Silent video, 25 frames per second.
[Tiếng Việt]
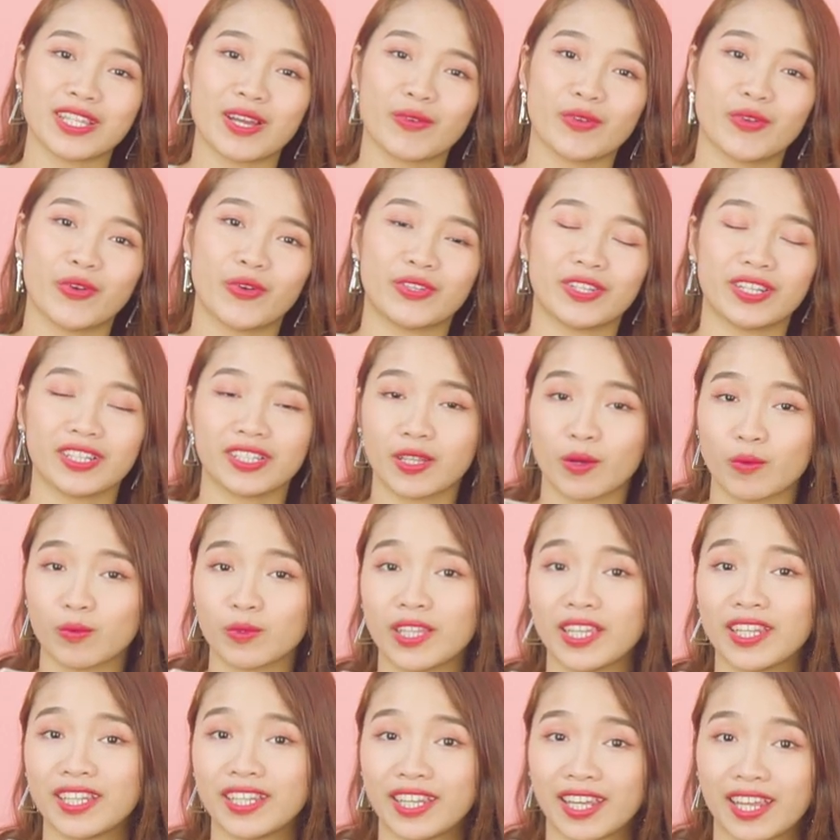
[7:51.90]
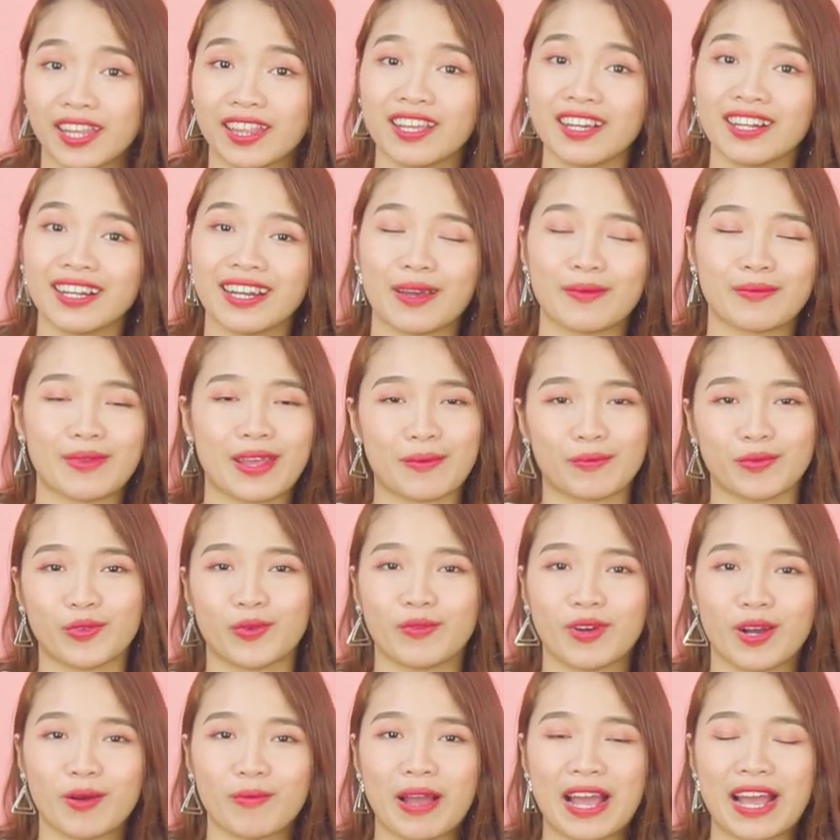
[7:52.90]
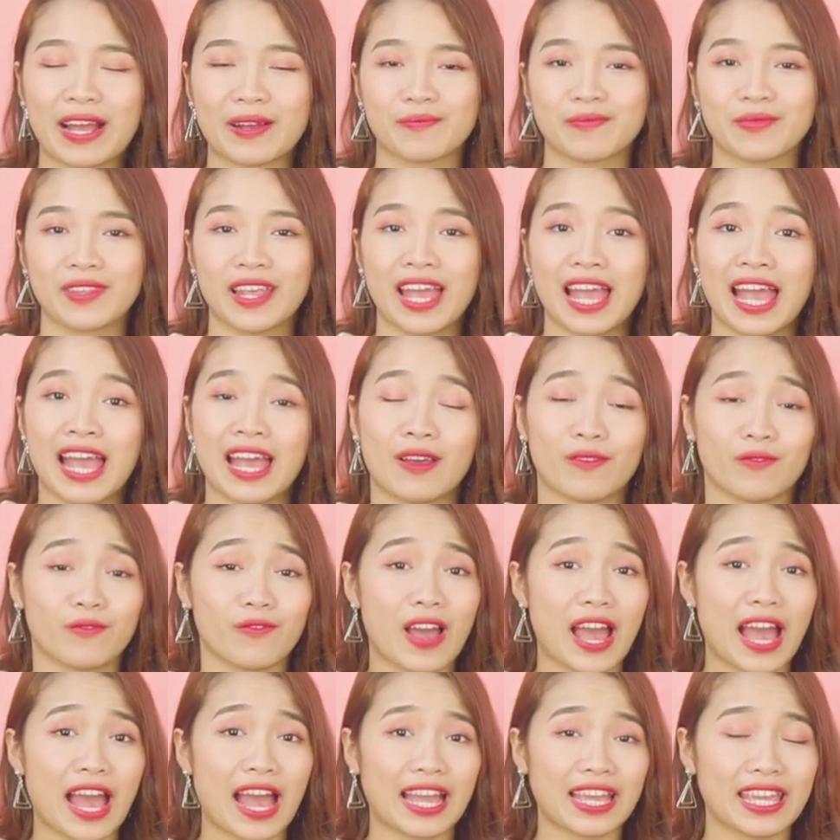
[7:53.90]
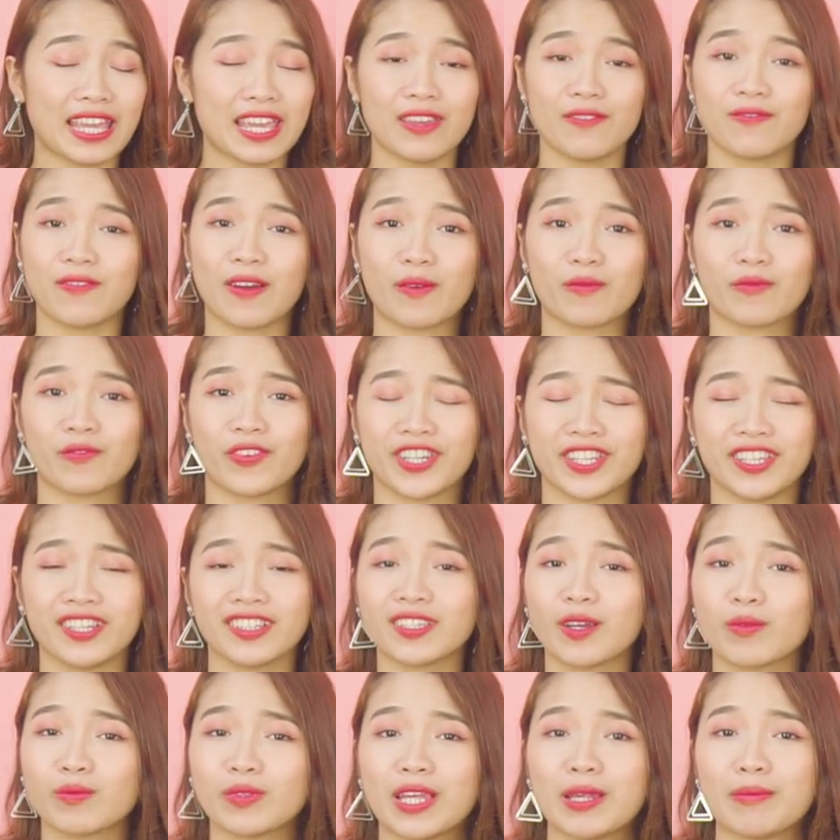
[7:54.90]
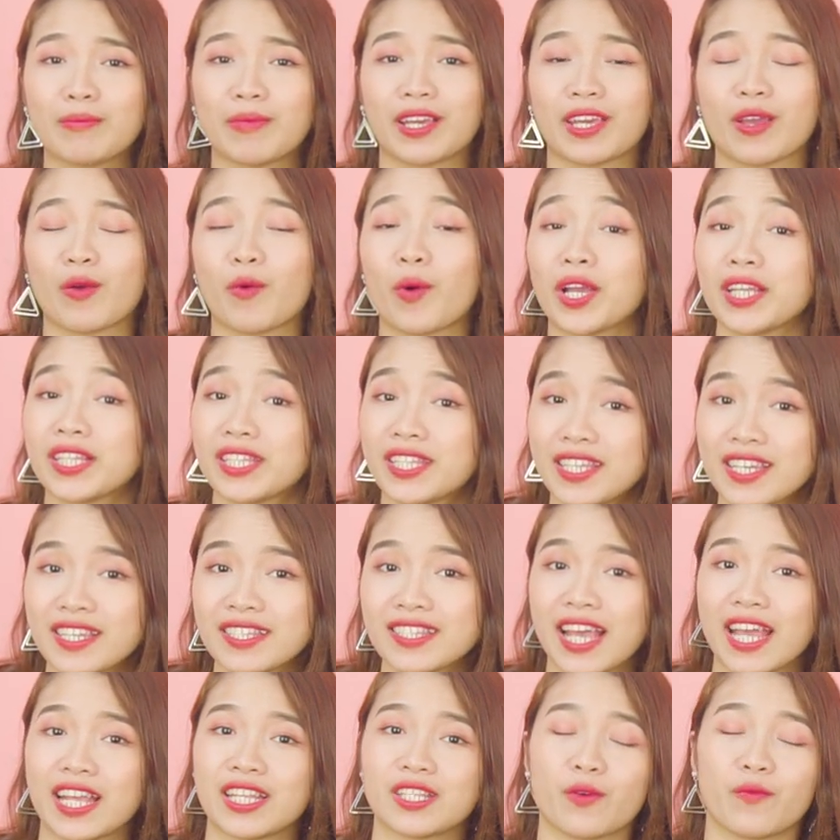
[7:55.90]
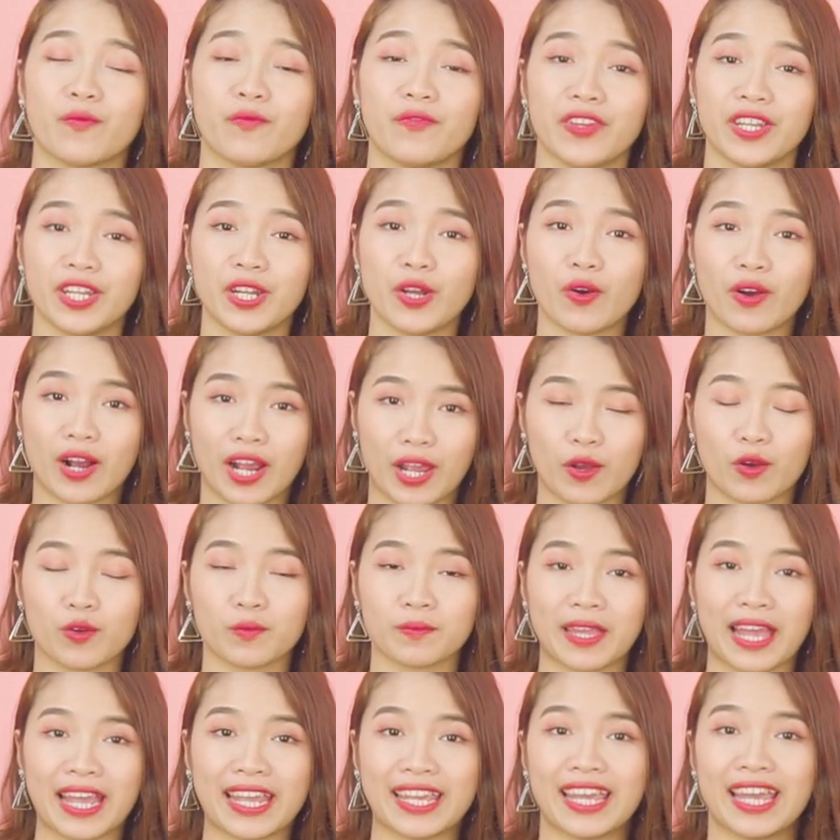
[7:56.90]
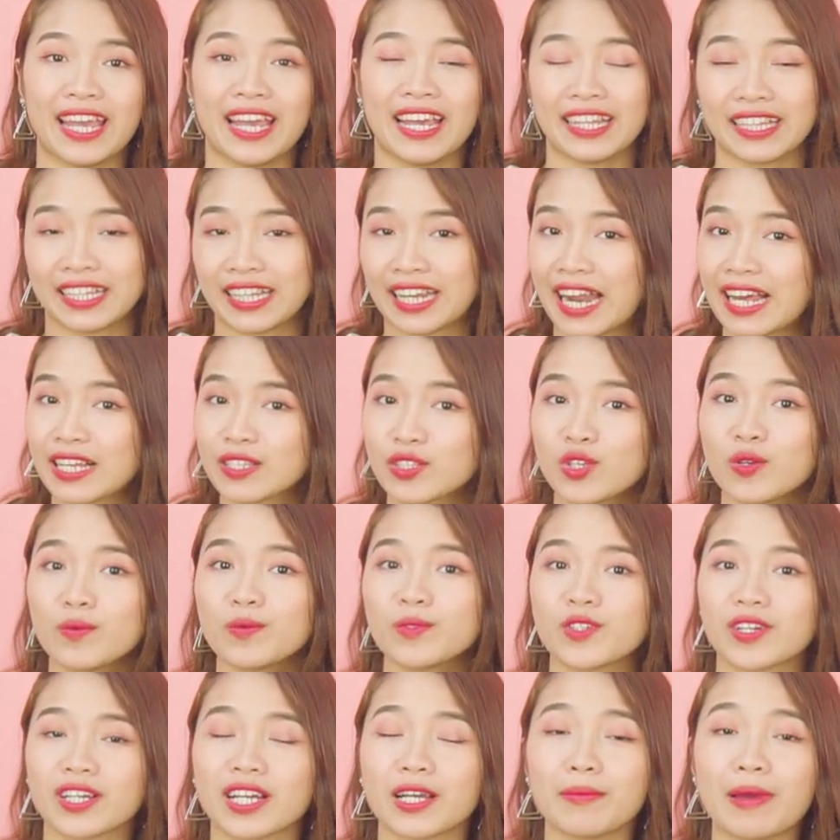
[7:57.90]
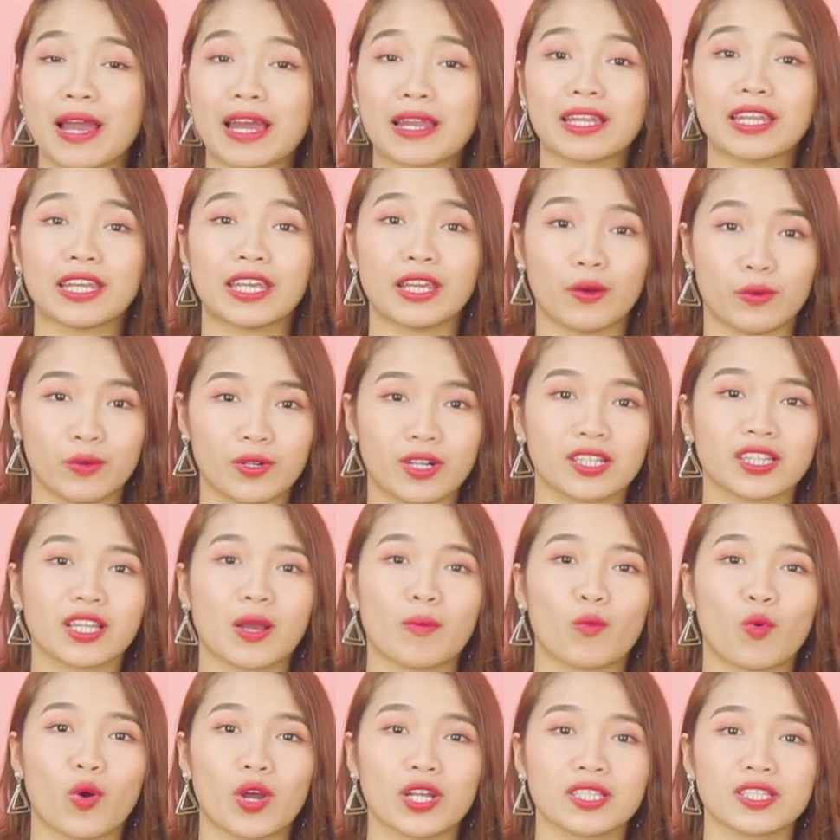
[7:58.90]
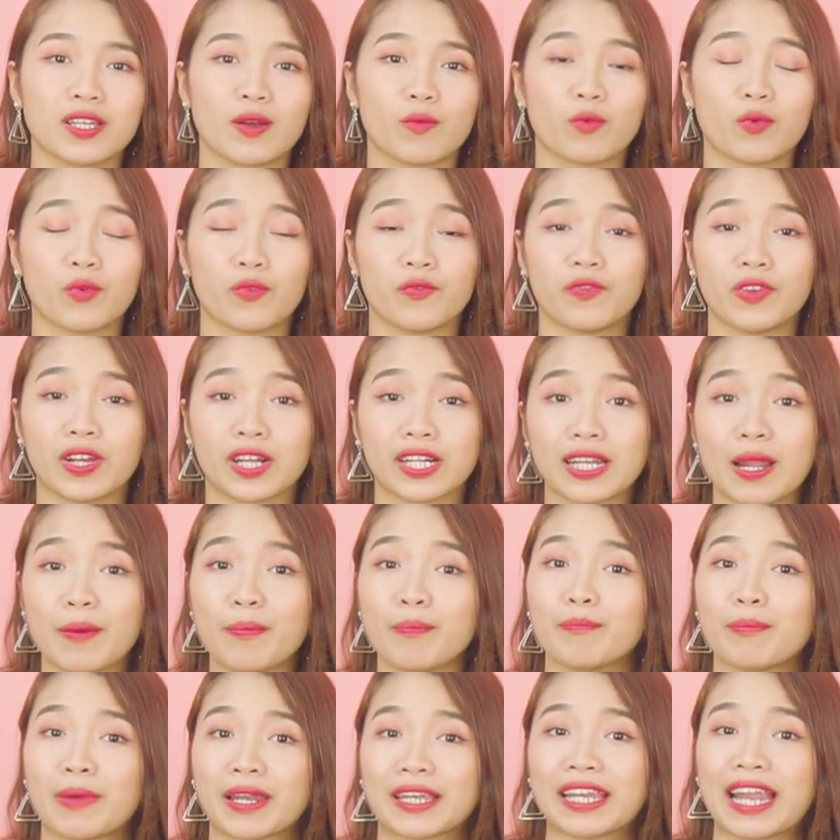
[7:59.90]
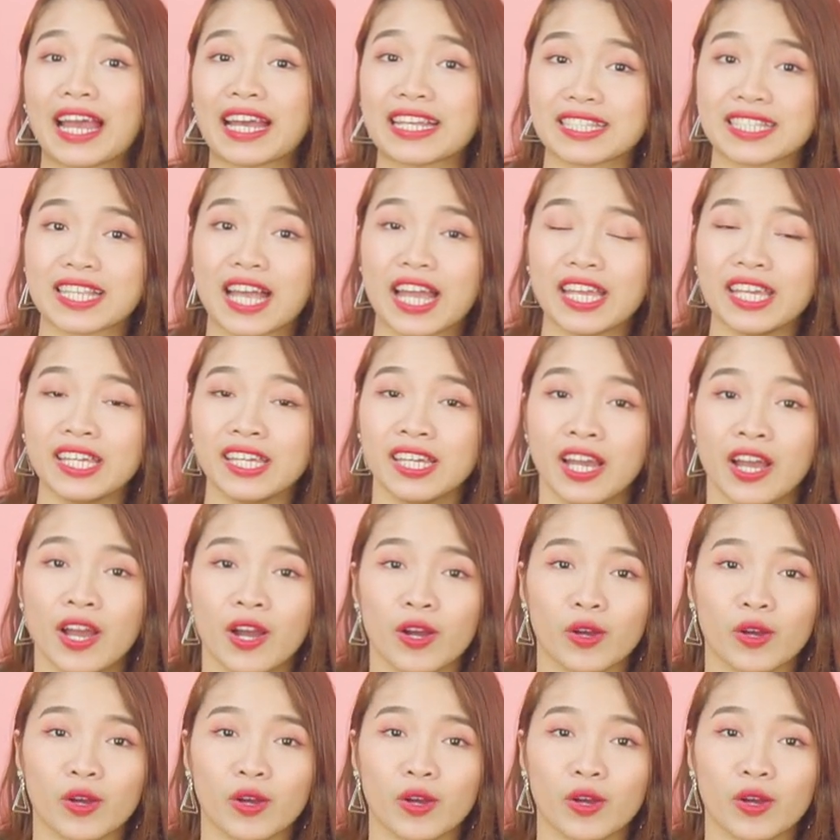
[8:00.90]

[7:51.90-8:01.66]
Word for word: trao đổi những thông tin kiến thức làm đẹp, đúng không ạ? Và hy vọng với những thông tin mà Kiều Anh chia sẻ trong video ngày hôm nay thì đã giúp cho các bạn hiểu được tầm quan trọng của việc đắp mặt nạ giấy